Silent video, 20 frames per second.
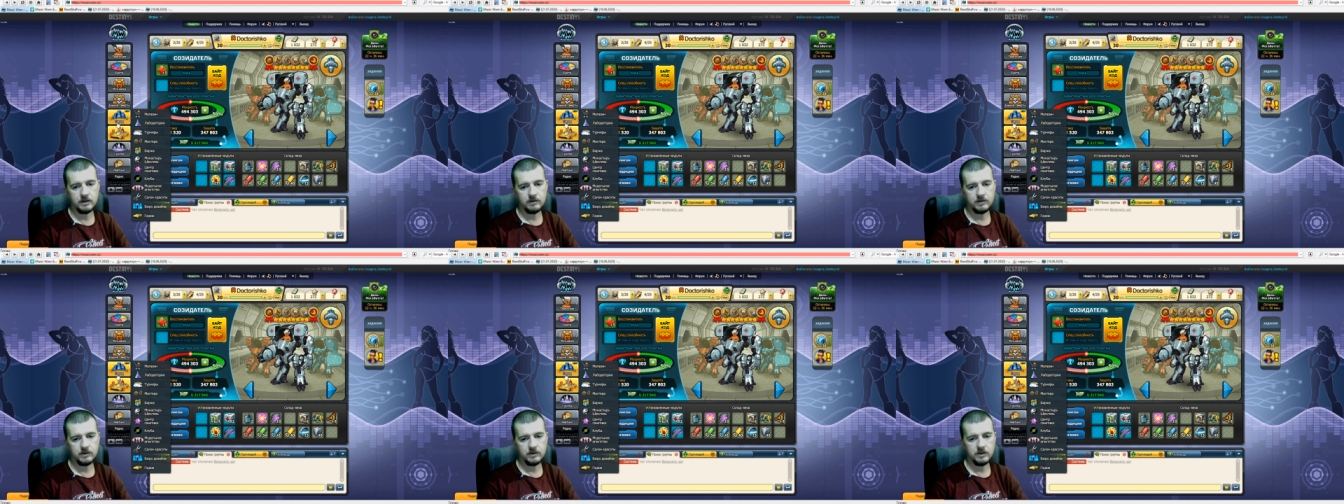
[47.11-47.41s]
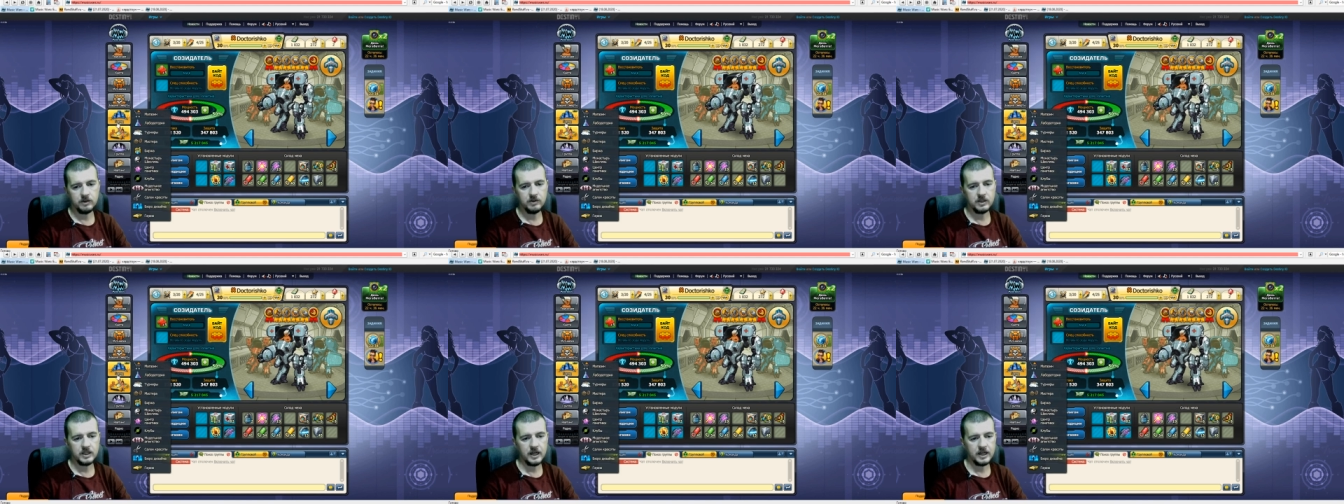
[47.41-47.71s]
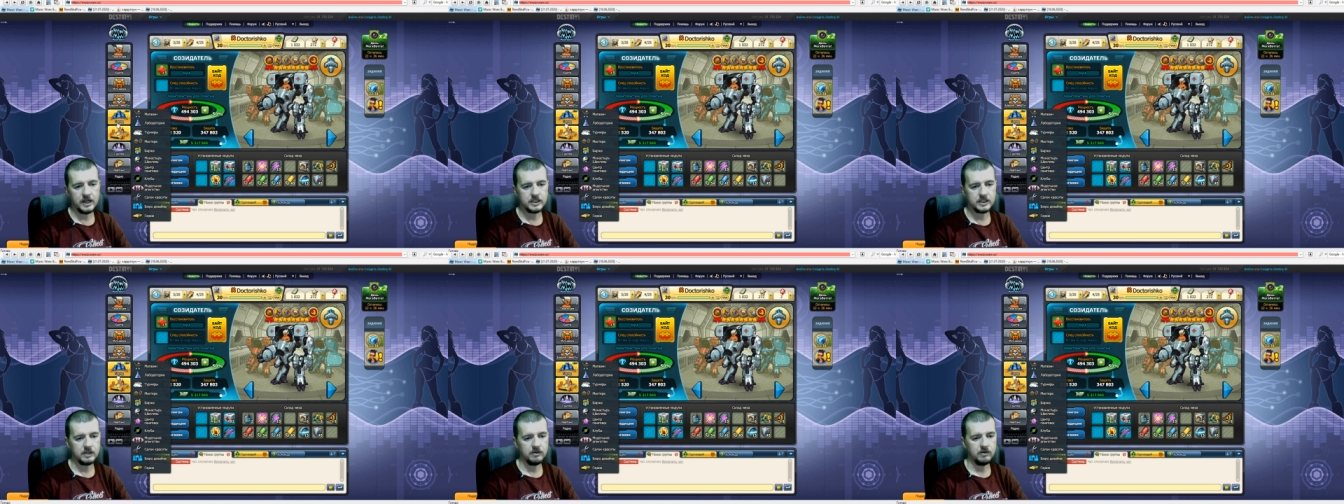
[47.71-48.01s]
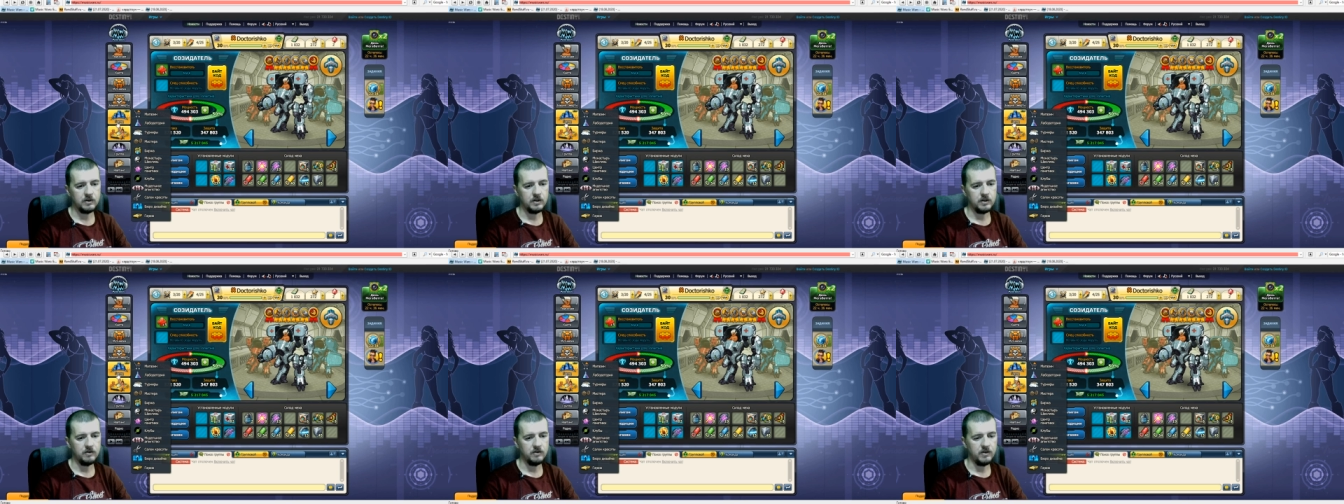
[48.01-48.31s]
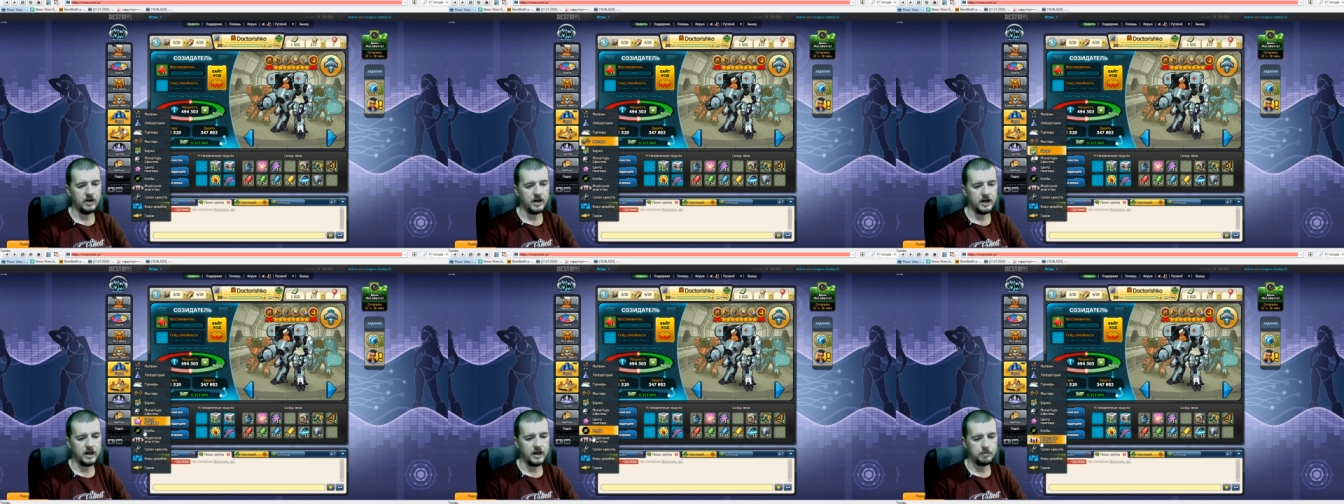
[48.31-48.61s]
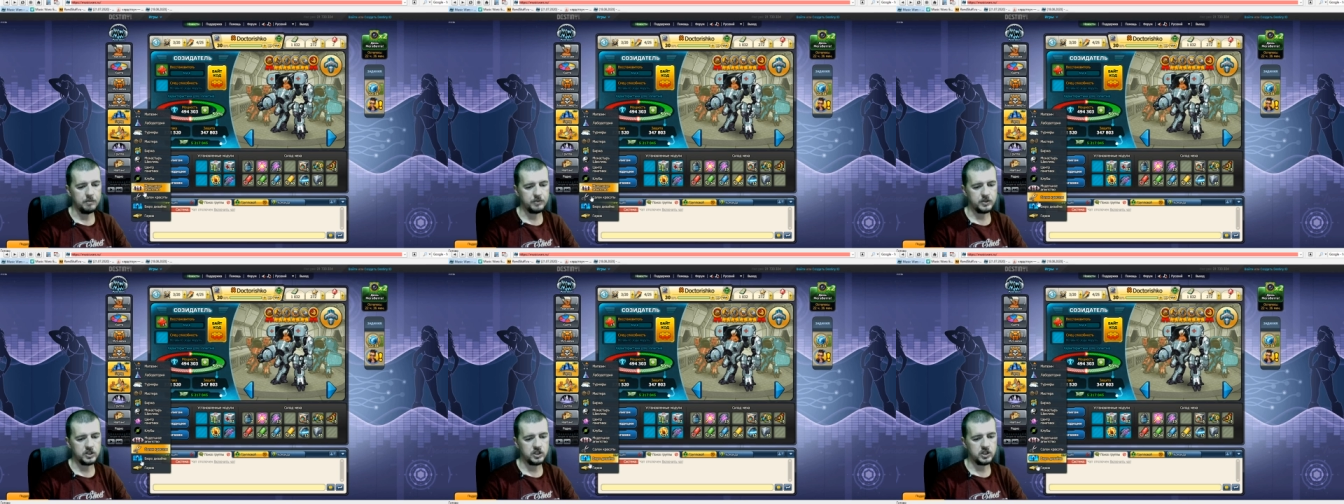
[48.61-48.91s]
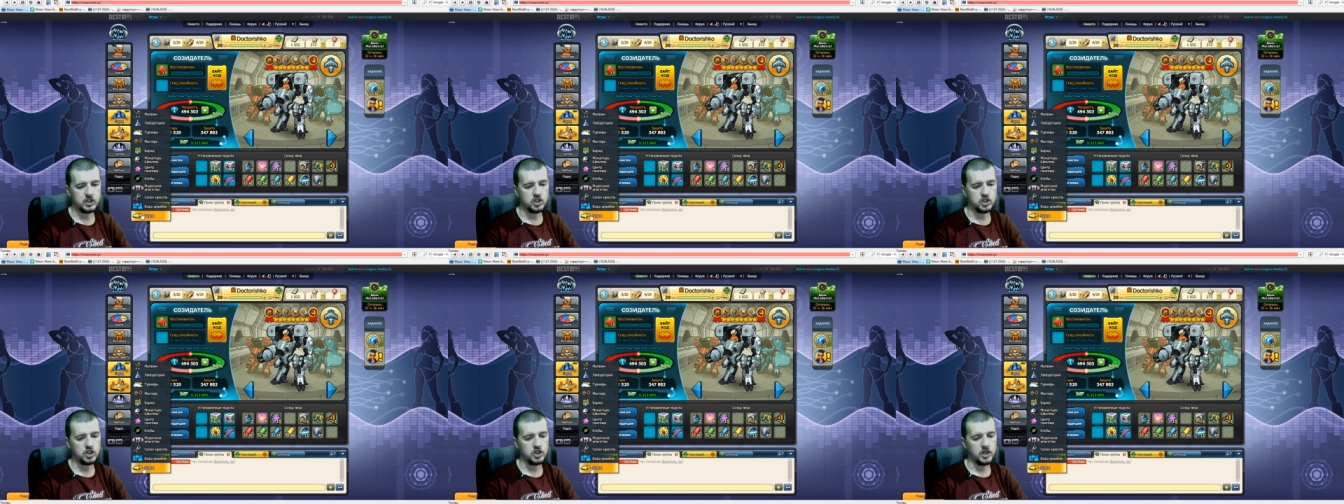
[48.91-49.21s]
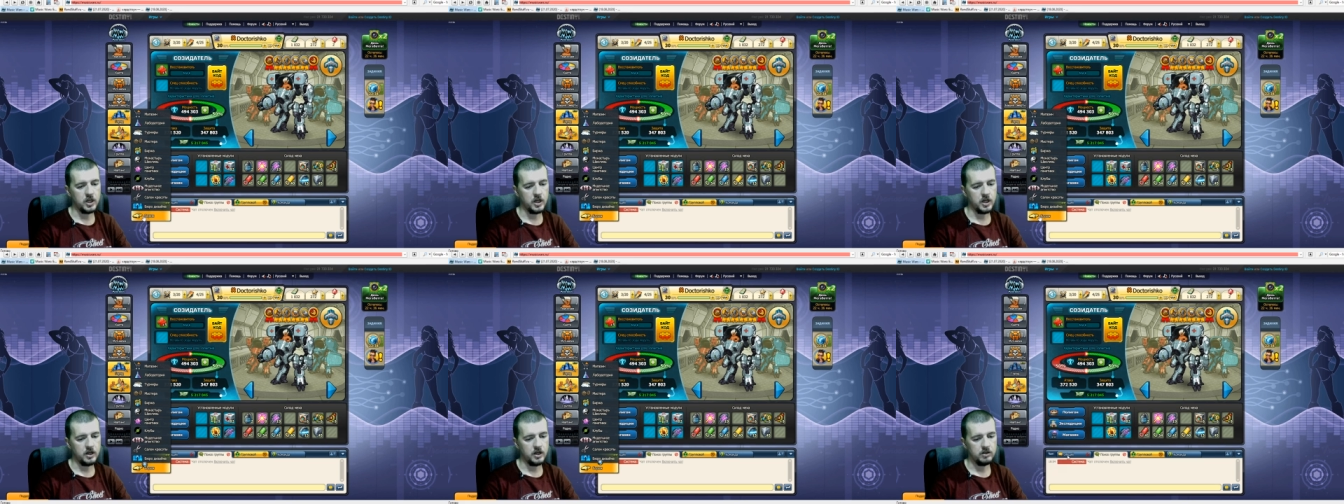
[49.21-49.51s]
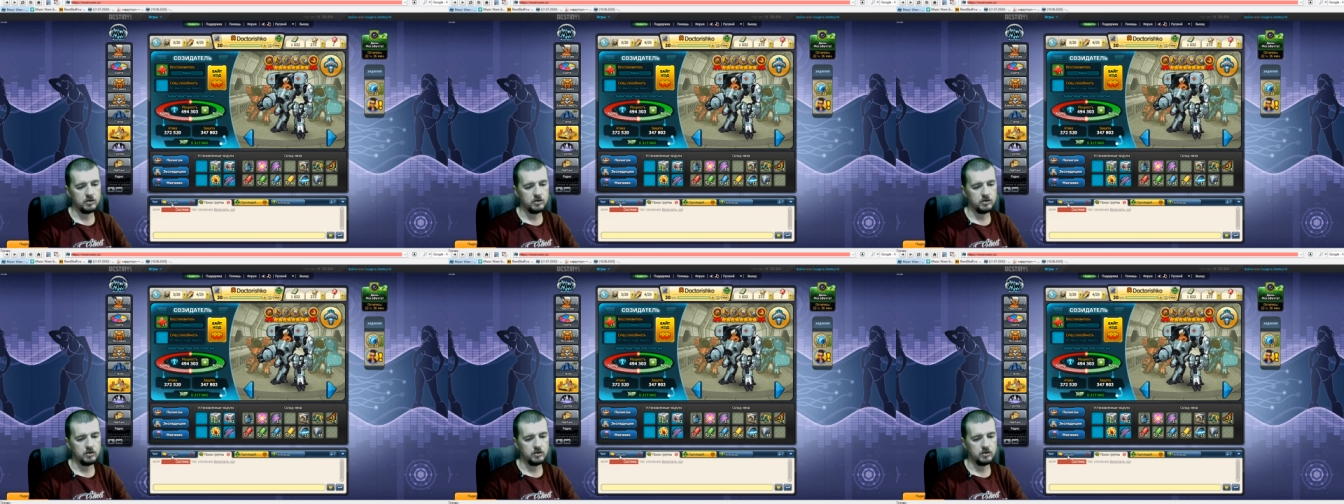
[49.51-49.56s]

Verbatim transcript: не вытаскивал в вообще.